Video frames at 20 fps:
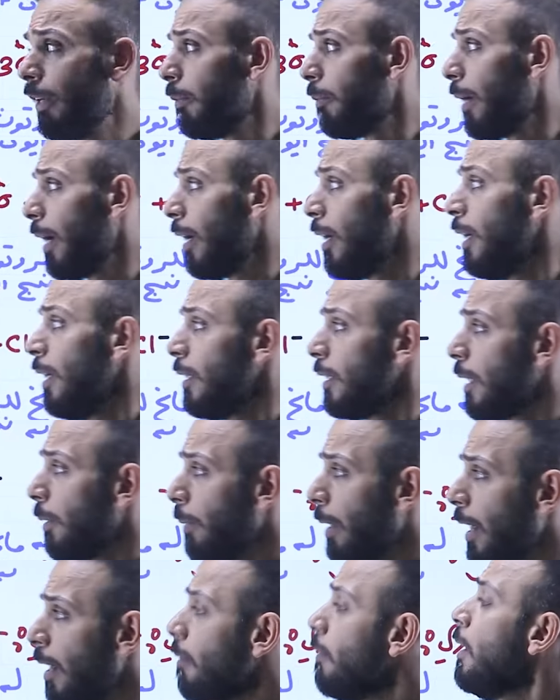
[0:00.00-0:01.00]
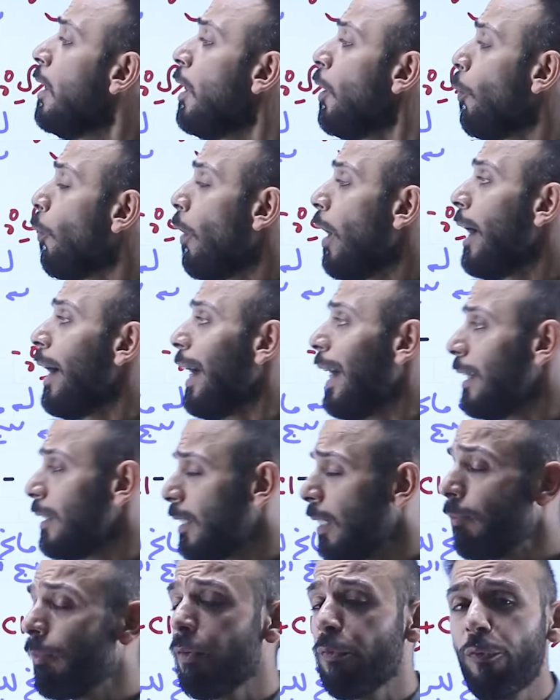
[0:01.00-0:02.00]
في الماء تمام
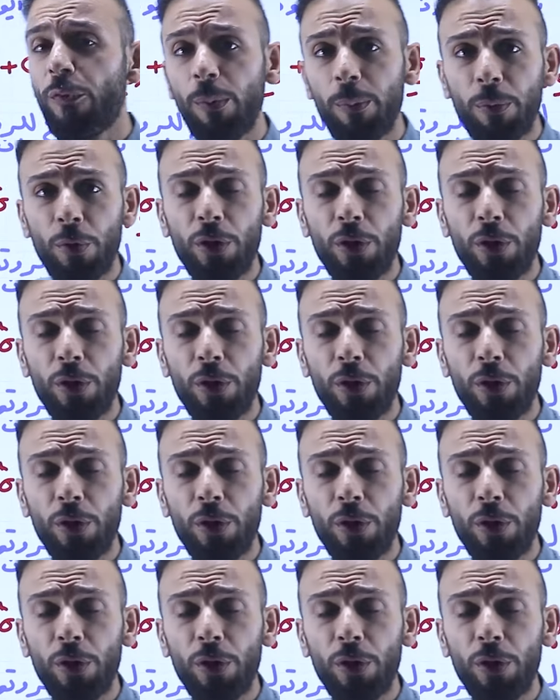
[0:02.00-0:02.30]
وحسب مفهوم